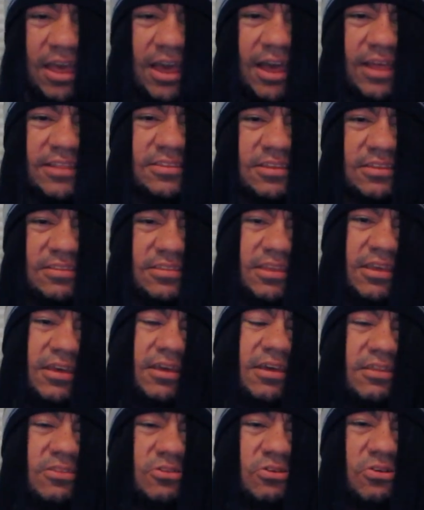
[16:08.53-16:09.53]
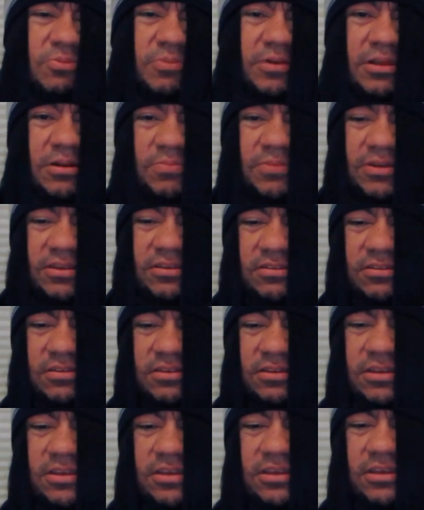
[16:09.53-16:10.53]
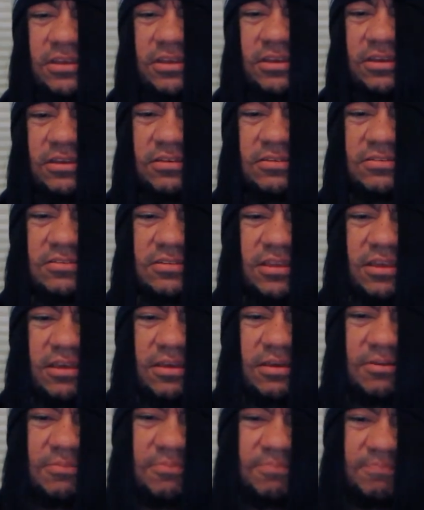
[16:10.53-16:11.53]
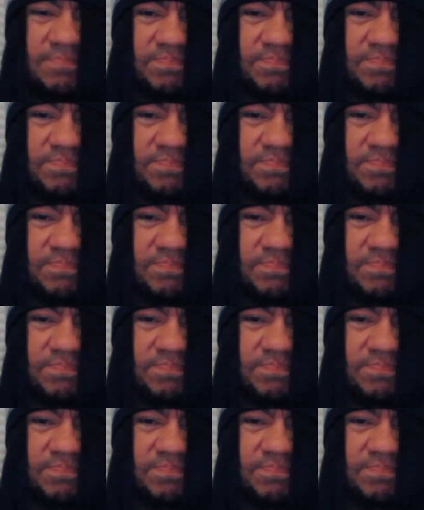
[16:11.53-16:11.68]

antes de dormirme y este,